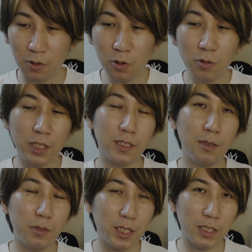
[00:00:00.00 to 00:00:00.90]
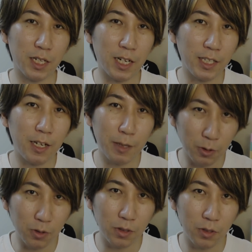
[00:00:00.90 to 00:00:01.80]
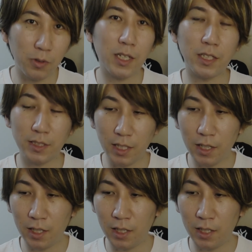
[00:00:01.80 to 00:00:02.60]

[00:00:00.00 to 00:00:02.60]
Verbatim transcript: これをですね、昔、金山と呼んだんですね。